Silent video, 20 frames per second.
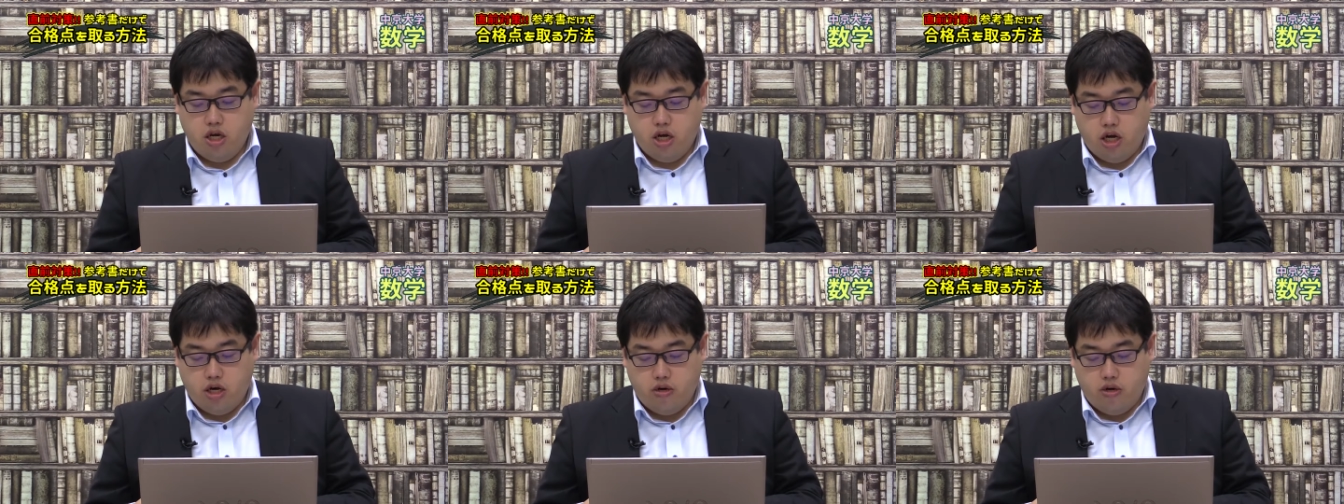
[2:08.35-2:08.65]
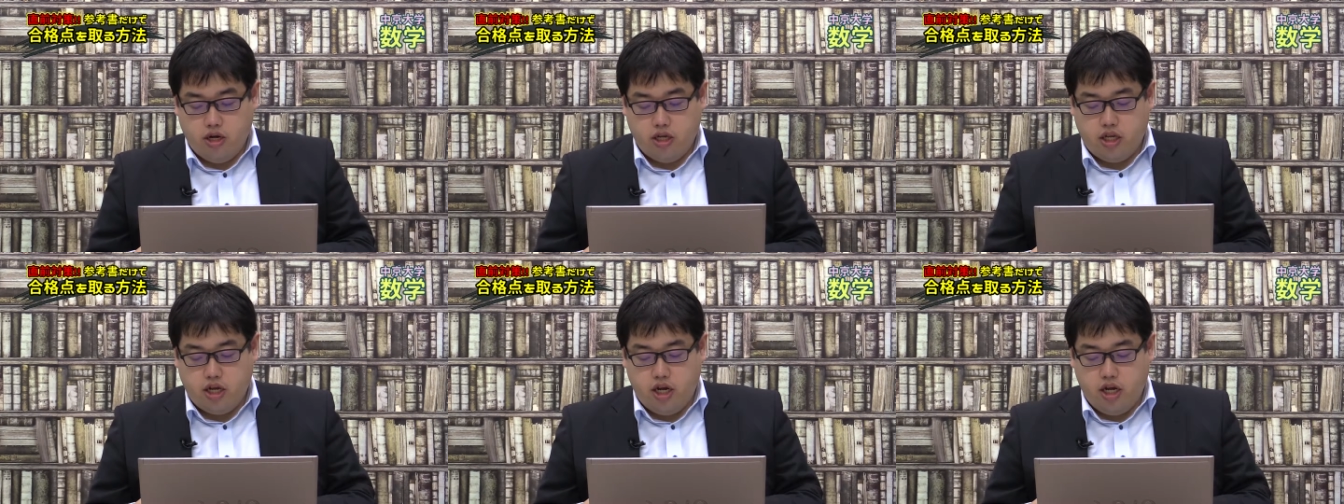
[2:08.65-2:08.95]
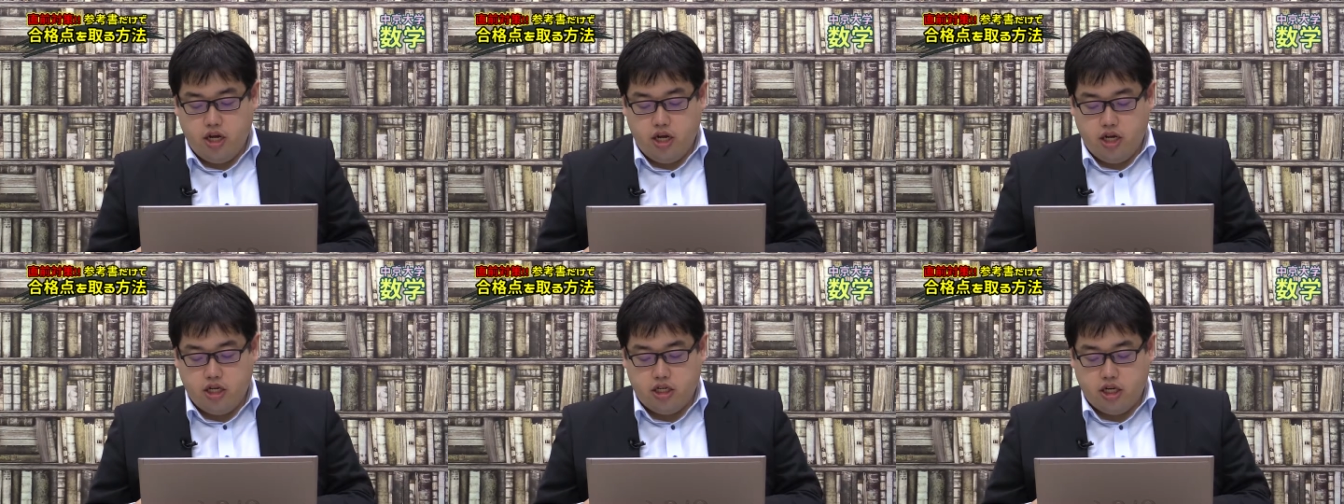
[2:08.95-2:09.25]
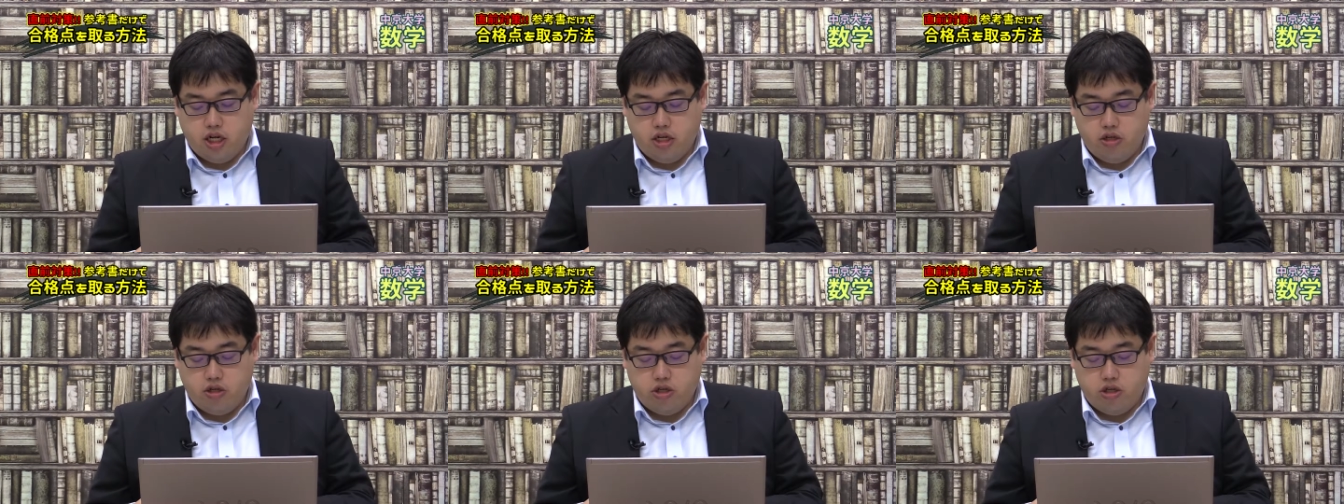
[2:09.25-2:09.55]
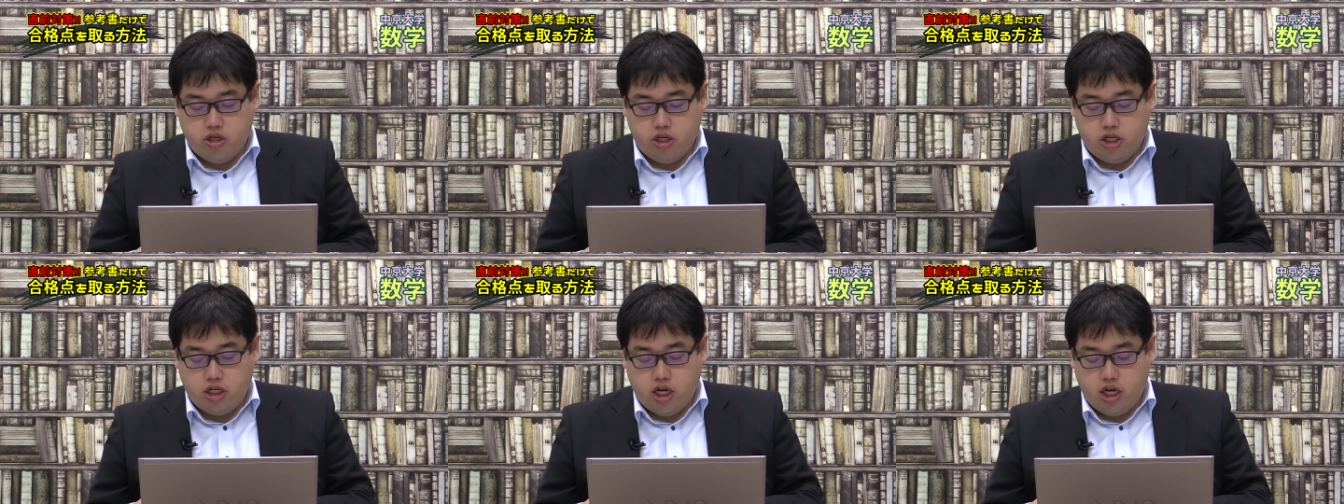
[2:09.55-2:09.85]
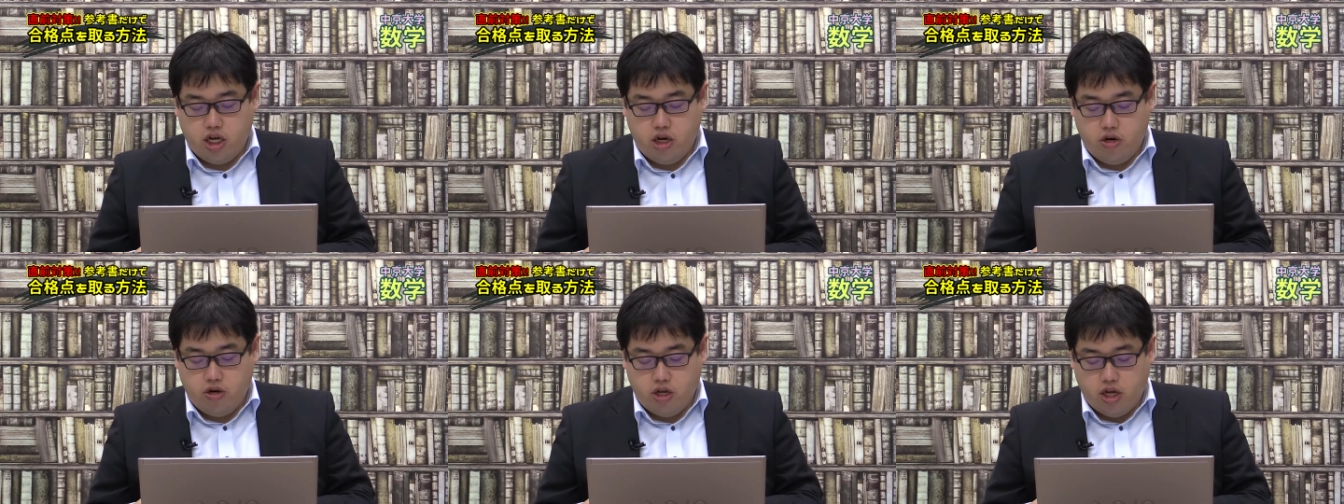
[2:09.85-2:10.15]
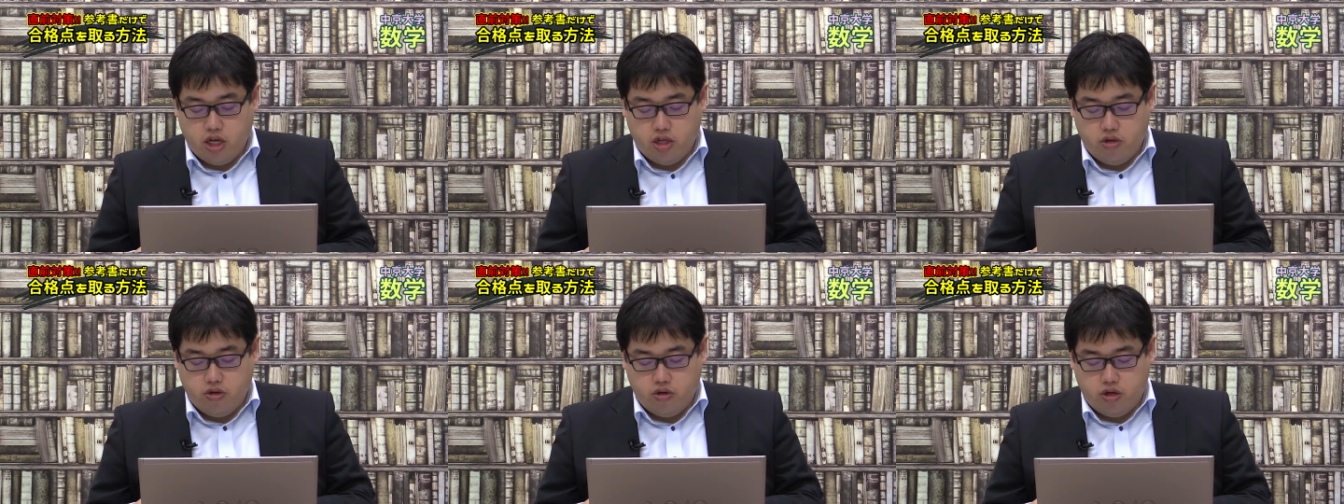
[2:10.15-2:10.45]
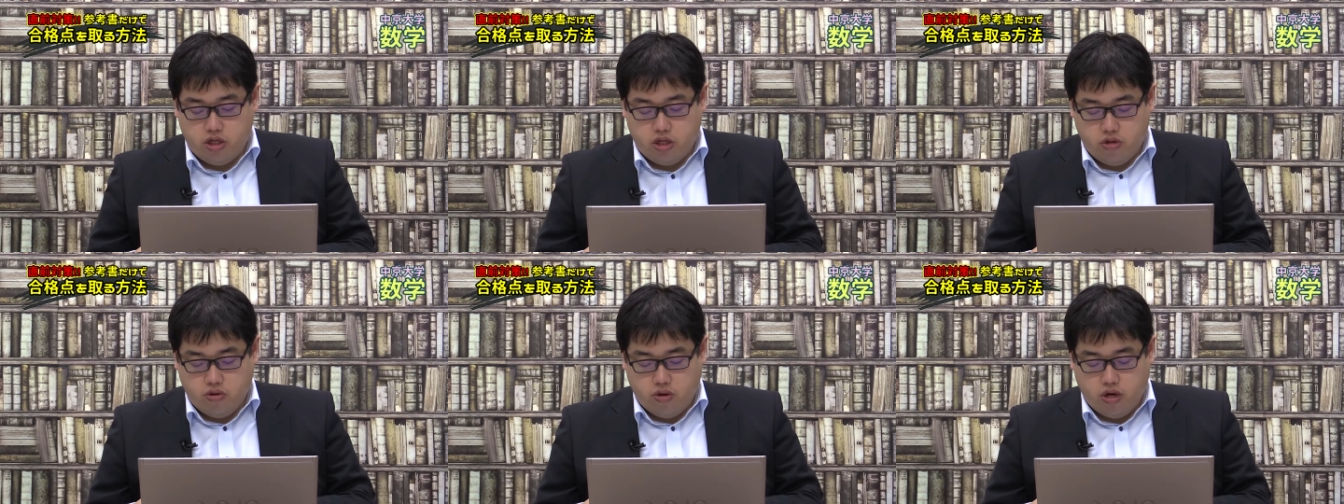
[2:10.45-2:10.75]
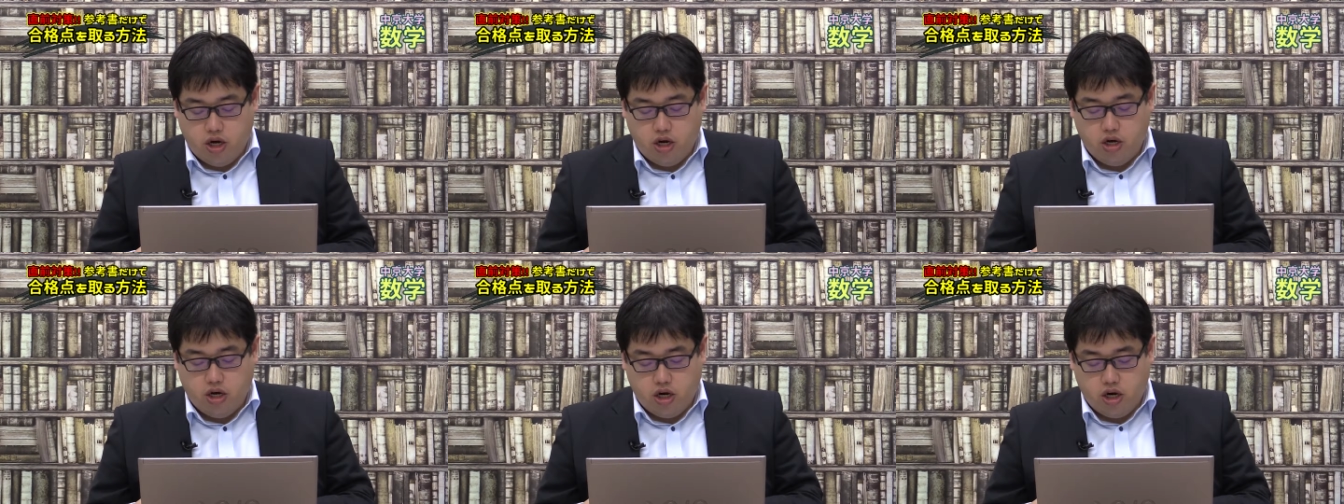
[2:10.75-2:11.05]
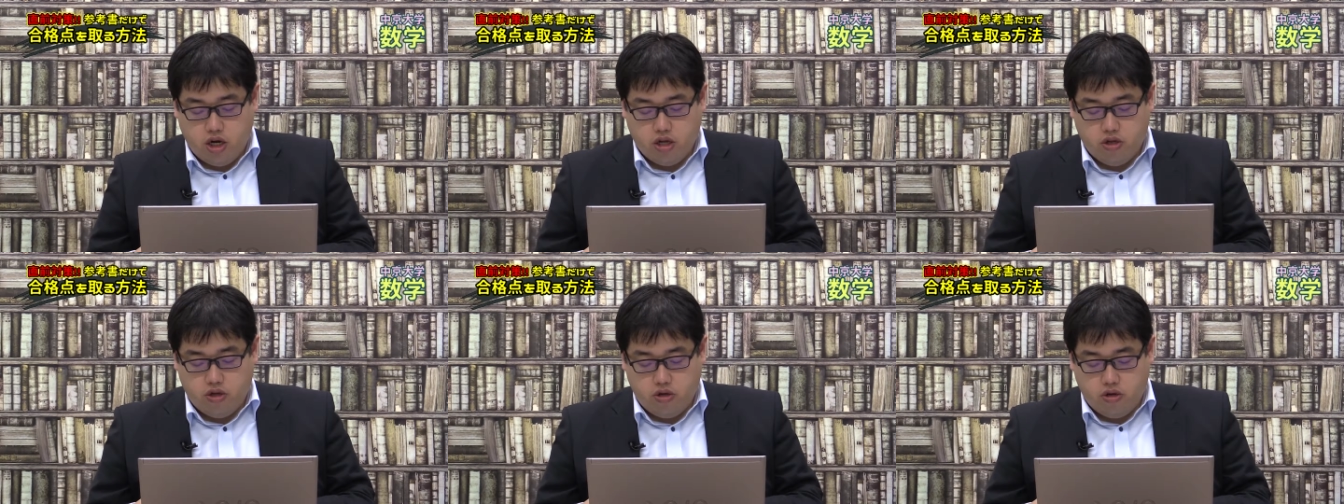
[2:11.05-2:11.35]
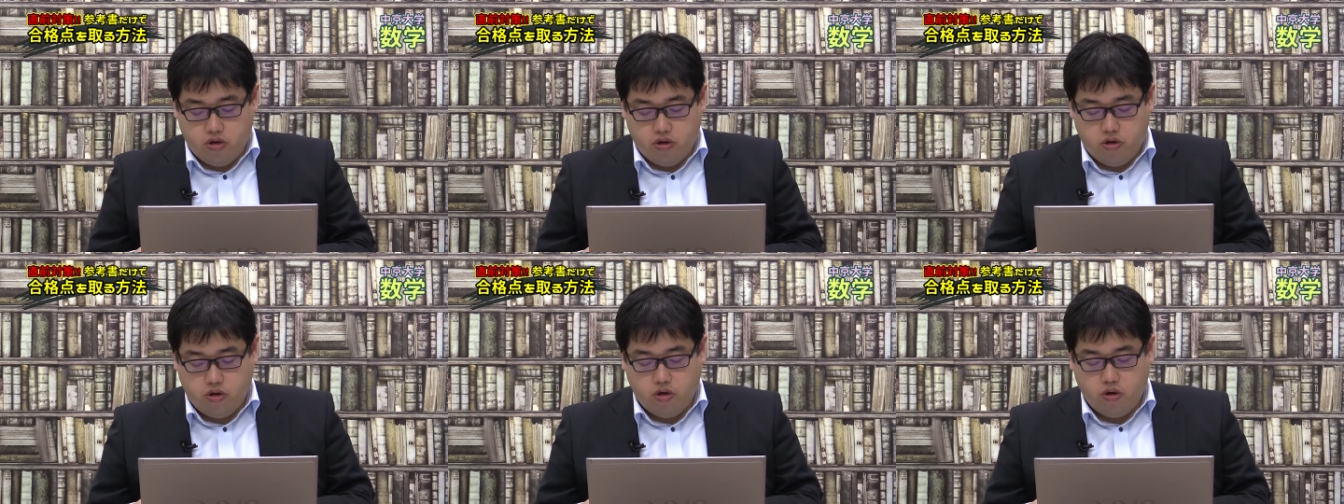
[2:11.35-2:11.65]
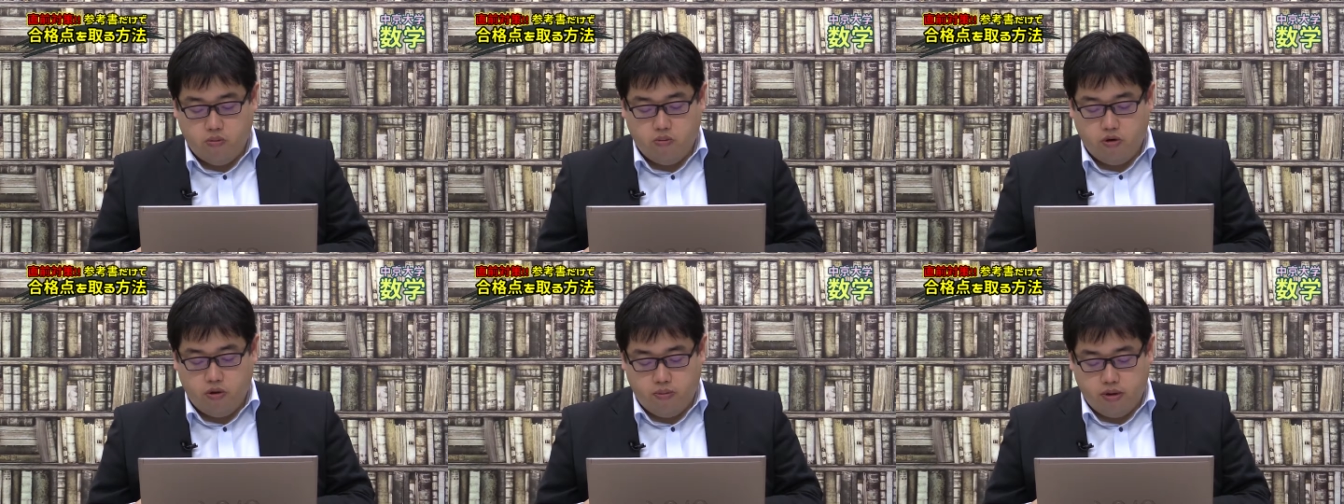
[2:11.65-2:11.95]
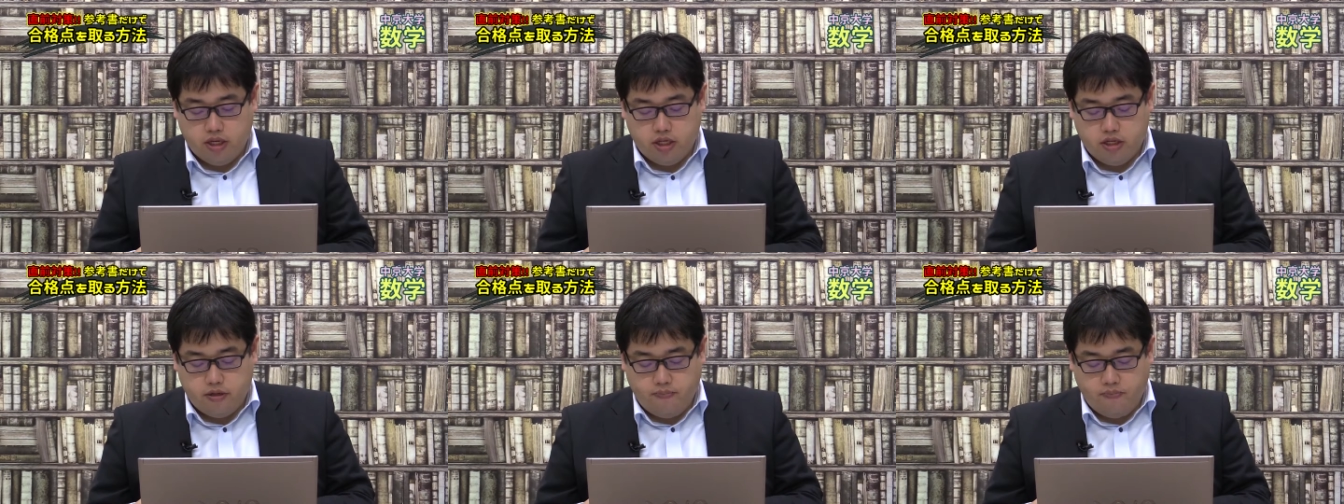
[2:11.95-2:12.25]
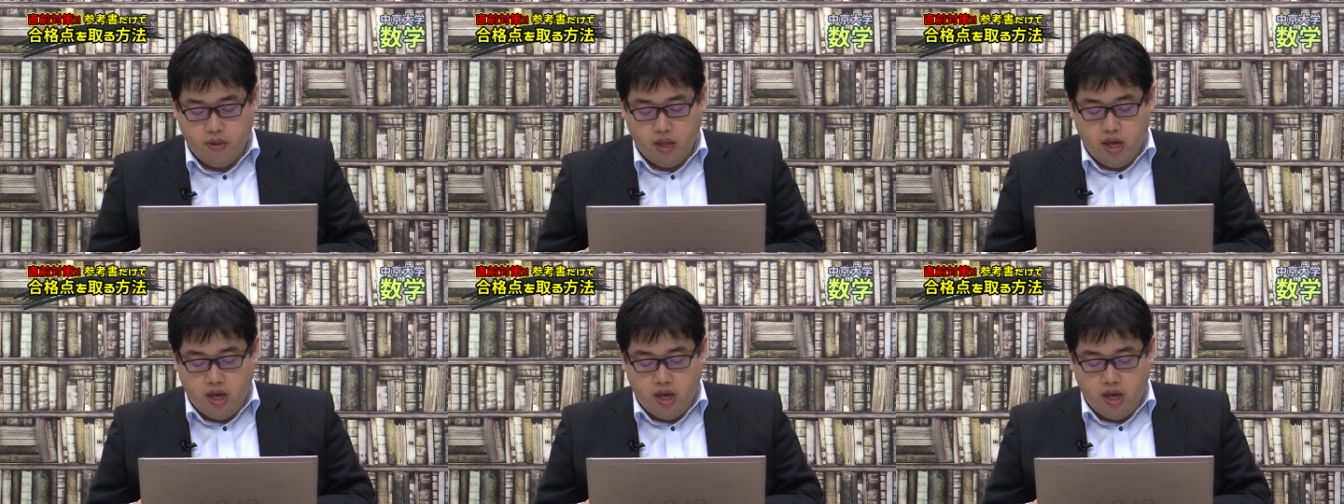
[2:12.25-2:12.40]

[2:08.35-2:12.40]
あの辺りがちゃんと図示できるようになっておく必要があるかなというふうに思います。